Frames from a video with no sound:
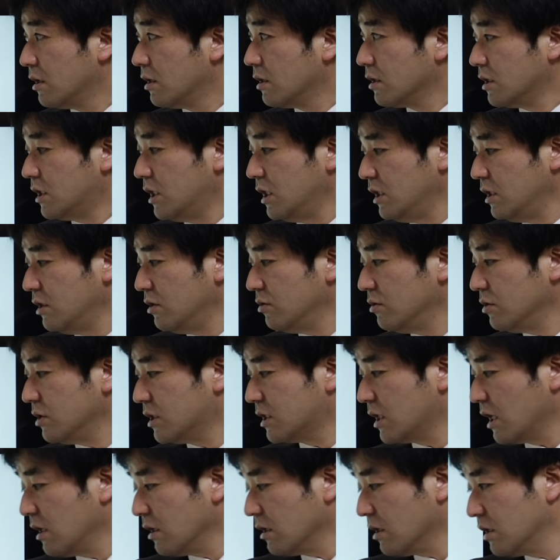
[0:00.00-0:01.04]
金融資
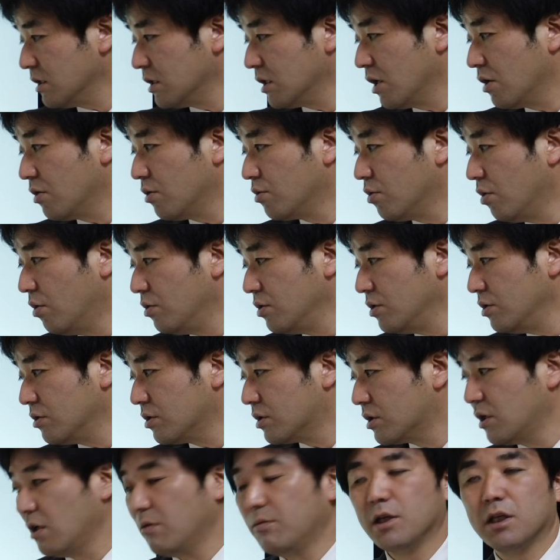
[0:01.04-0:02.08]
産課税を導入
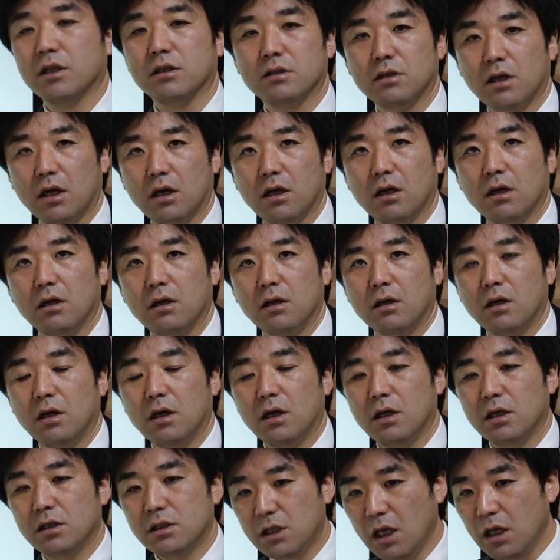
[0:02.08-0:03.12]
すればですね、
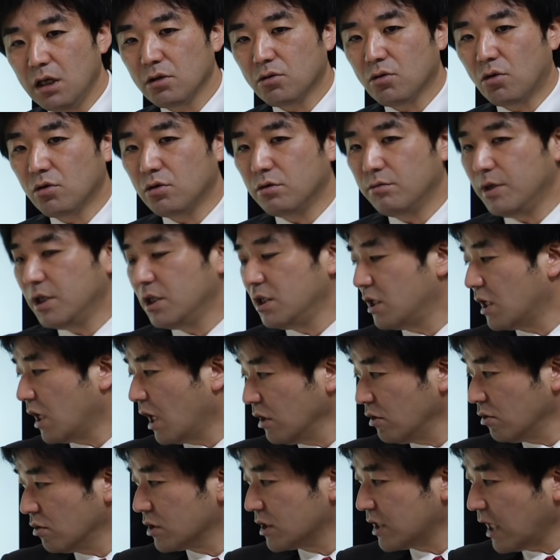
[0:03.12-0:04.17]
えー、全国民に
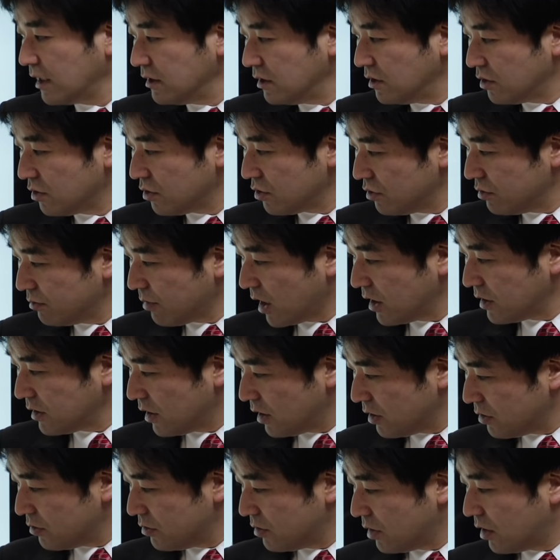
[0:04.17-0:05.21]
あと30万
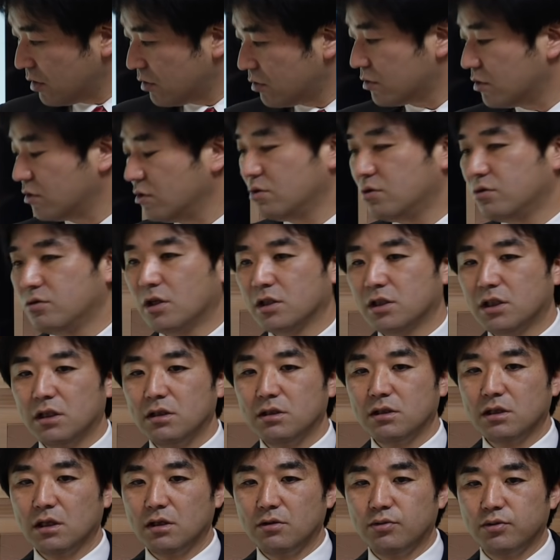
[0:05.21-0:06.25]
円ぐらいの給付は
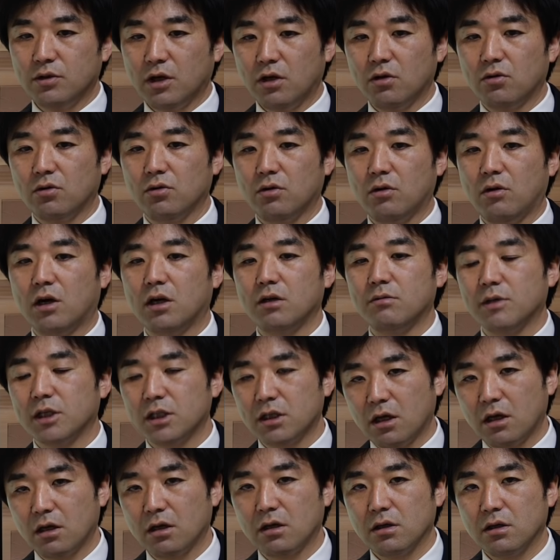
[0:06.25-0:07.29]
全然不可能ではありま
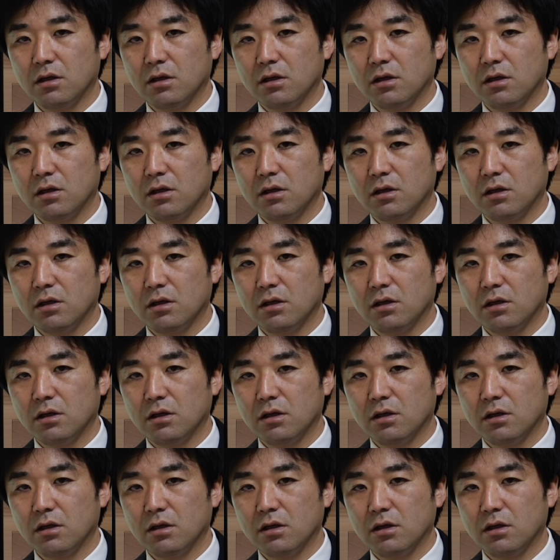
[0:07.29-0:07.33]
せん。